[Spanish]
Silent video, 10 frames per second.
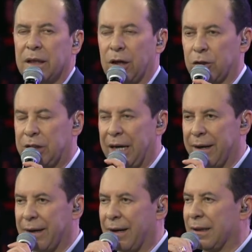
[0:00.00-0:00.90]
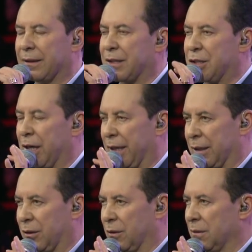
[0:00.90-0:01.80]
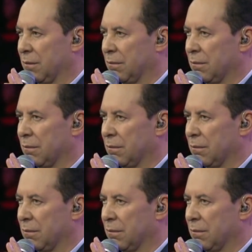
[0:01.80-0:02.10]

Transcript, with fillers: y lo trae al desierto,